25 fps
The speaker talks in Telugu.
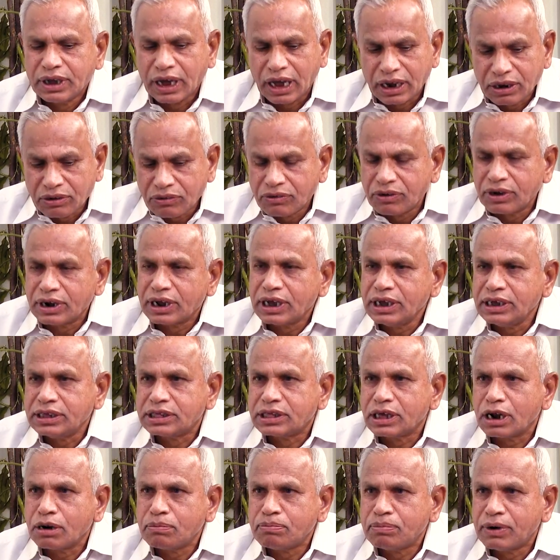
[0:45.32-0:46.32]
అందుకొరకే
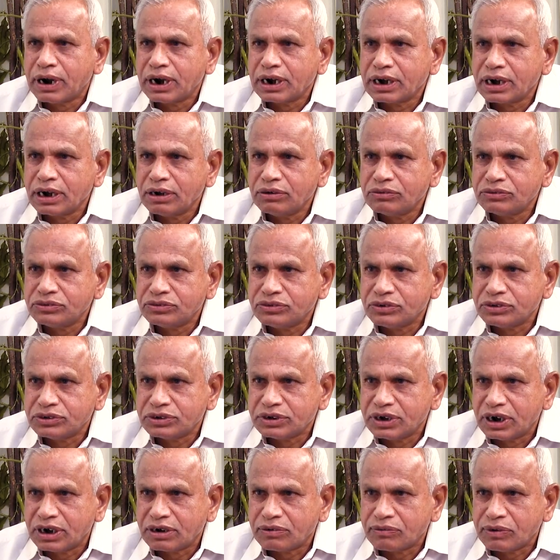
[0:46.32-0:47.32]
ఇతర పార్టీల నుంచి
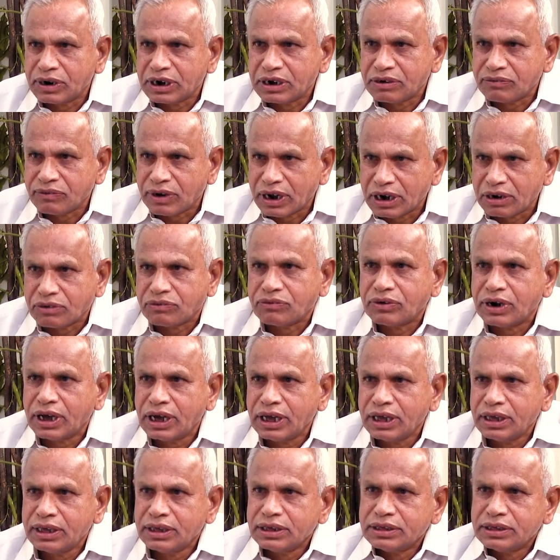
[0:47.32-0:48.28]
వచ్చినటువంటి వాళ్ళు కూడా